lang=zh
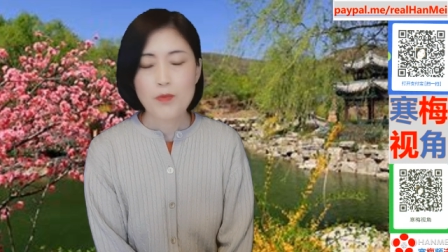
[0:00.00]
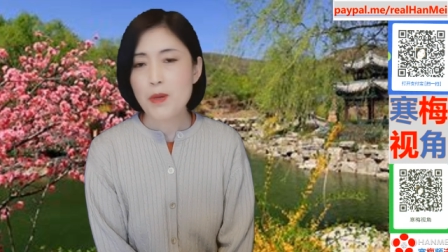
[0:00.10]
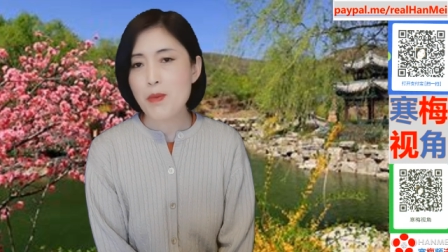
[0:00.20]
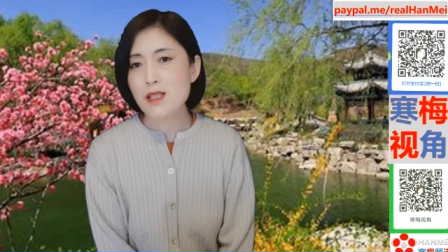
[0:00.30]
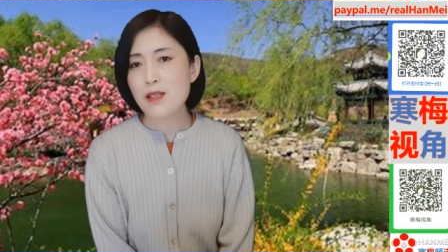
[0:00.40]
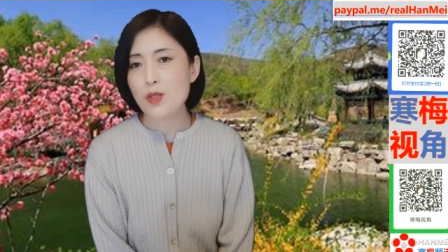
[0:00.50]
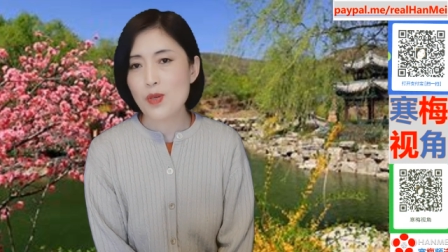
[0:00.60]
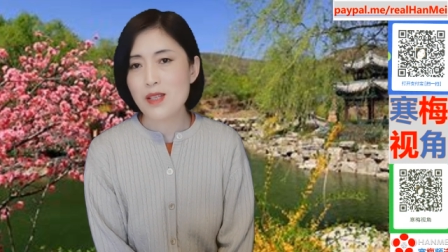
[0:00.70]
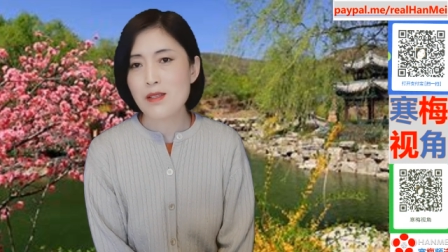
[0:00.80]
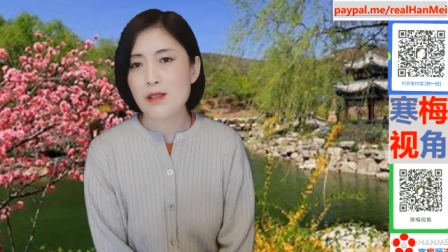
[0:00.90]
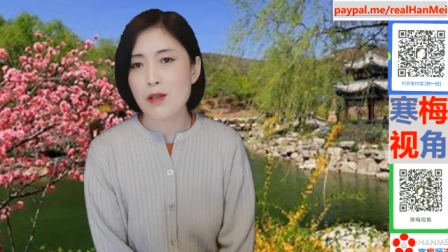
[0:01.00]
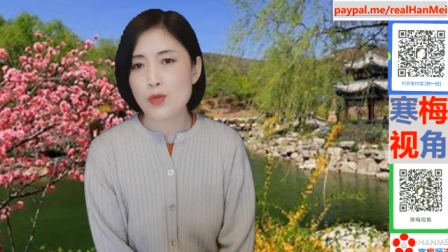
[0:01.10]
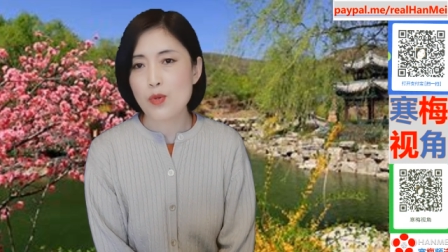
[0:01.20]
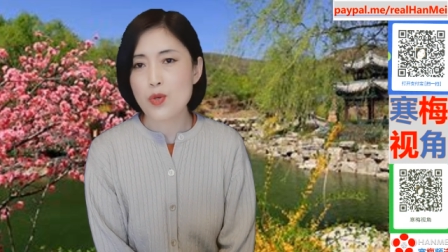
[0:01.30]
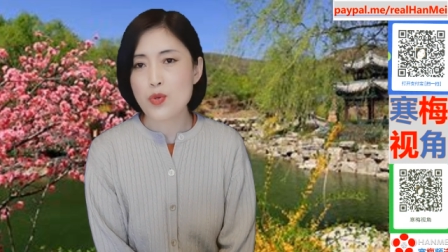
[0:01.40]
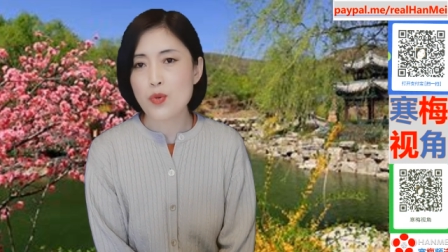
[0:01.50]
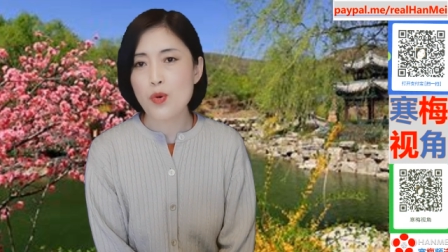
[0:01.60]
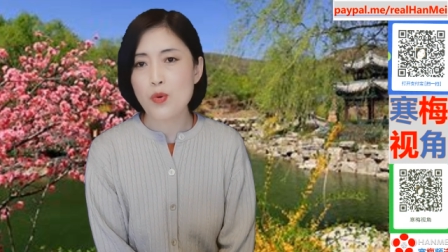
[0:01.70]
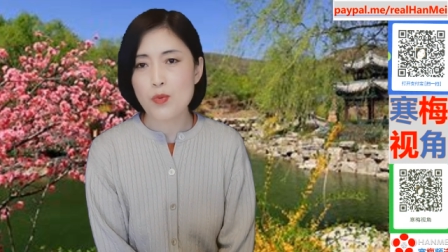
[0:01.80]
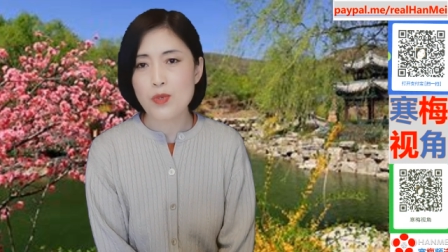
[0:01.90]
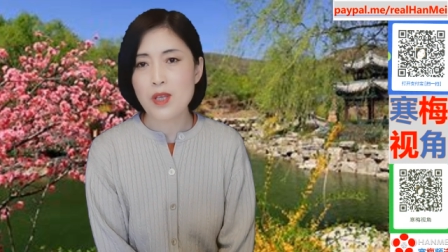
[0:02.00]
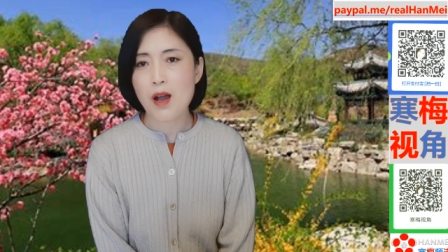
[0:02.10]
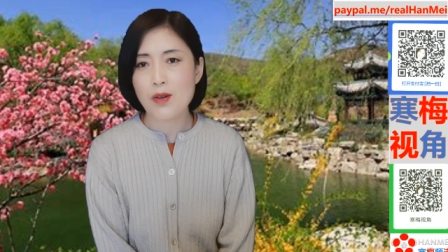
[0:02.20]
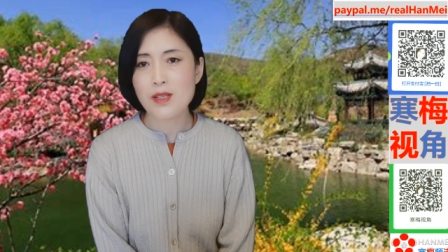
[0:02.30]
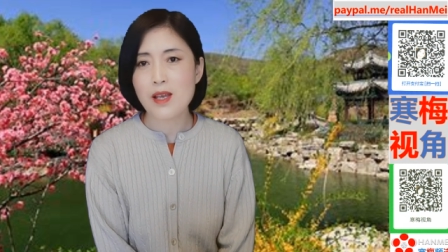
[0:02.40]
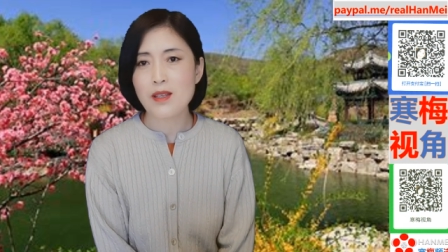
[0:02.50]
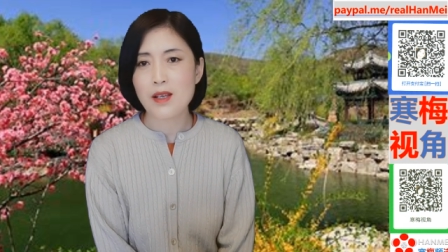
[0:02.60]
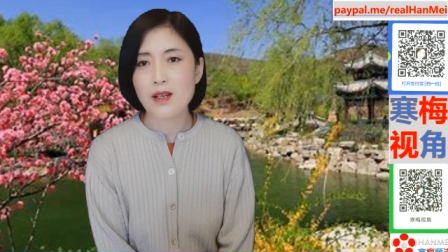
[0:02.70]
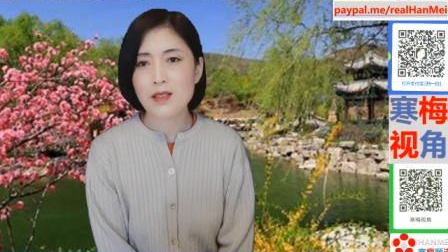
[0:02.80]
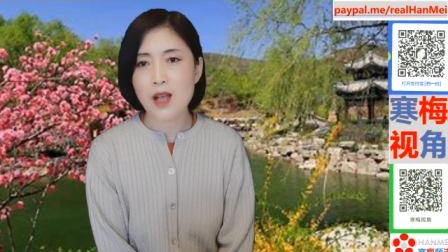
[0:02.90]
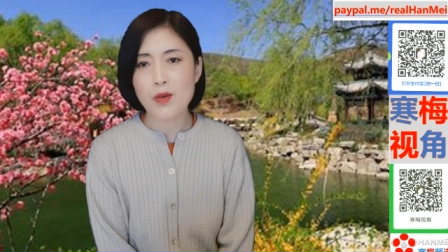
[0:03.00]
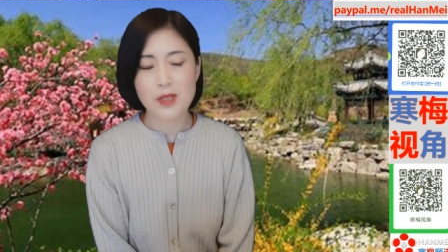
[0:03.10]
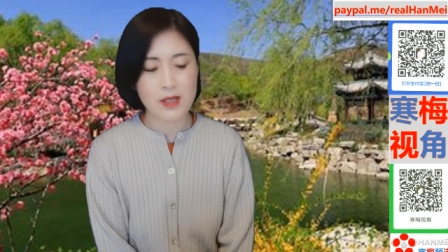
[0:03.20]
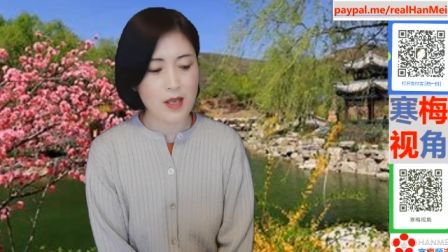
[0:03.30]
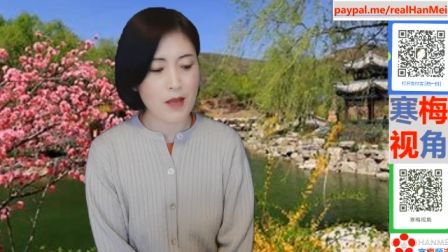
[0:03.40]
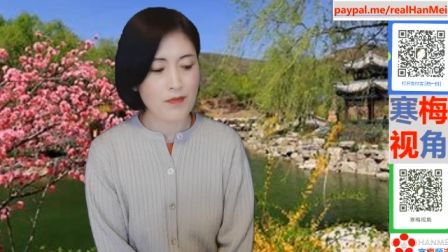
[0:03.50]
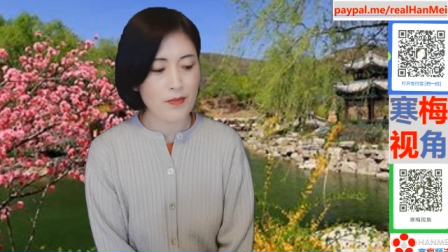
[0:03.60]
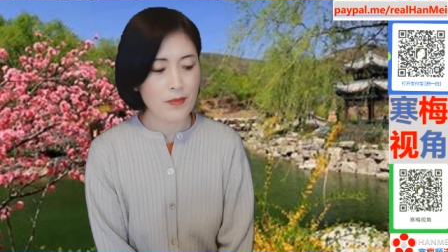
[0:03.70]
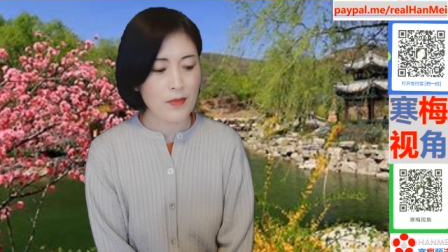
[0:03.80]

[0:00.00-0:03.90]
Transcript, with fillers: BBC 对此作出无条件的道歉。